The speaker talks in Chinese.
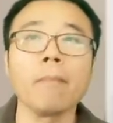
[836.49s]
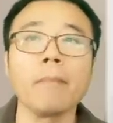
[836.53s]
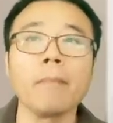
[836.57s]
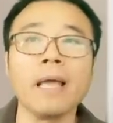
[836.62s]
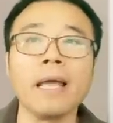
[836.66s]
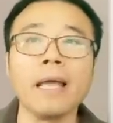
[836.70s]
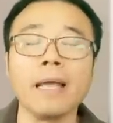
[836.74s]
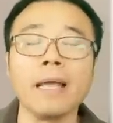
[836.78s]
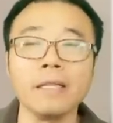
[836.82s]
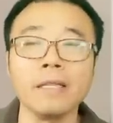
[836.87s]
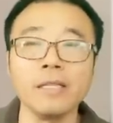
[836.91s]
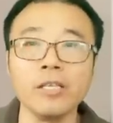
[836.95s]

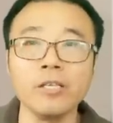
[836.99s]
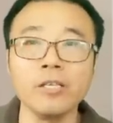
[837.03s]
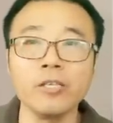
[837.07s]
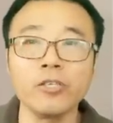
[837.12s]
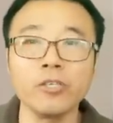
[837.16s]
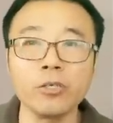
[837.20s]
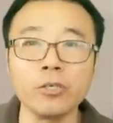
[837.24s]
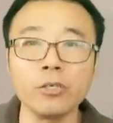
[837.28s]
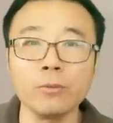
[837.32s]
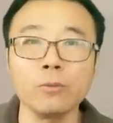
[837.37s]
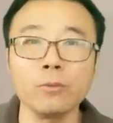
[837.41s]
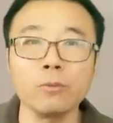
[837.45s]
哎，你
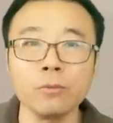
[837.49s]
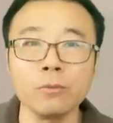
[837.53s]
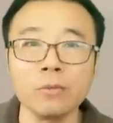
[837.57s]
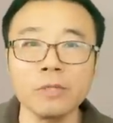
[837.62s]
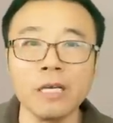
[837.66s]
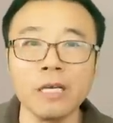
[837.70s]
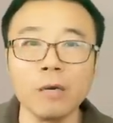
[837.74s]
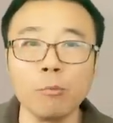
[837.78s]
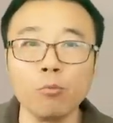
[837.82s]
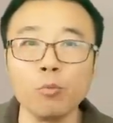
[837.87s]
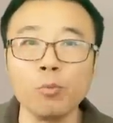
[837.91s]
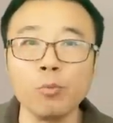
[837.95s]
试图
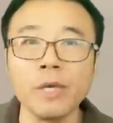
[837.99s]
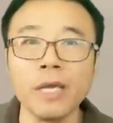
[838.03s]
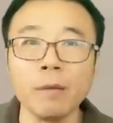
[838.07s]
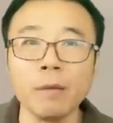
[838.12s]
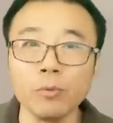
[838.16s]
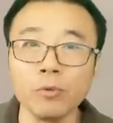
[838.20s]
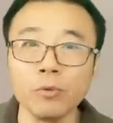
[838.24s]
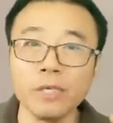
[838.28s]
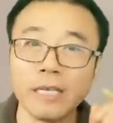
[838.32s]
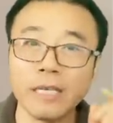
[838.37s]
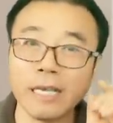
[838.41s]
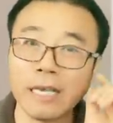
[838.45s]
呢不偏
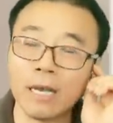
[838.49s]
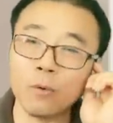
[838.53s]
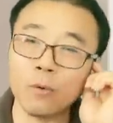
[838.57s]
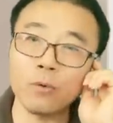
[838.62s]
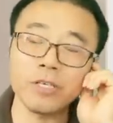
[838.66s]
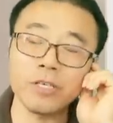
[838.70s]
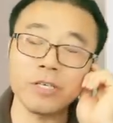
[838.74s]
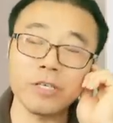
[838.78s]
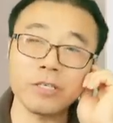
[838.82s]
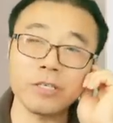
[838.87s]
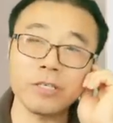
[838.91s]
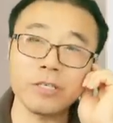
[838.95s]
不倚啊，或
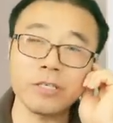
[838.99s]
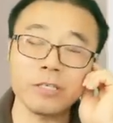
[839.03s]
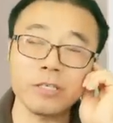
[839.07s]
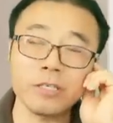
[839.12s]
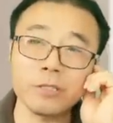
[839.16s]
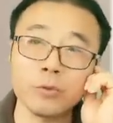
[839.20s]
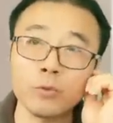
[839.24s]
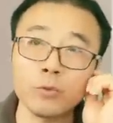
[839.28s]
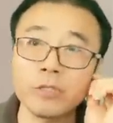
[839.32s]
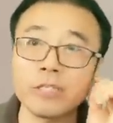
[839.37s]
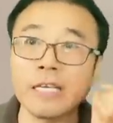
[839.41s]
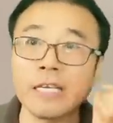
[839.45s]
者是
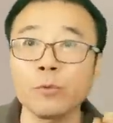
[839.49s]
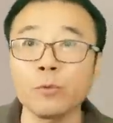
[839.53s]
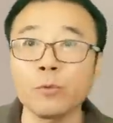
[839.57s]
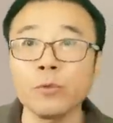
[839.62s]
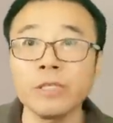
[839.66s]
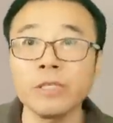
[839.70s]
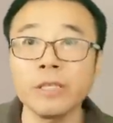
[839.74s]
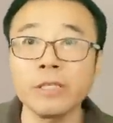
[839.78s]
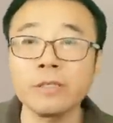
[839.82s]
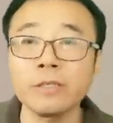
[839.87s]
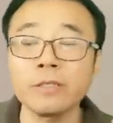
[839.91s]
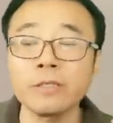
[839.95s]
试图讲出一
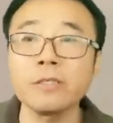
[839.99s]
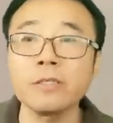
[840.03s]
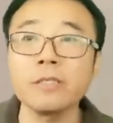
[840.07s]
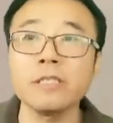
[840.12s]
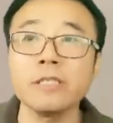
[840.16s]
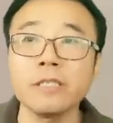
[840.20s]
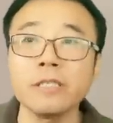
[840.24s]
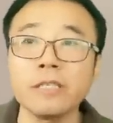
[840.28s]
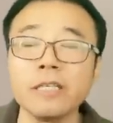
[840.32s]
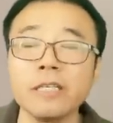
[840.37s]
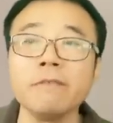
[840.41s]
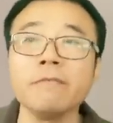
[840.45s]
些自
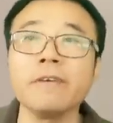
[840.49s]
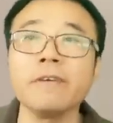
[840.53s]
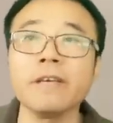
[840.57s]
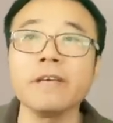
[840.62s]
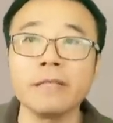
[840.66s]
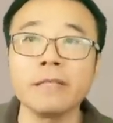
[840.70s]
己认为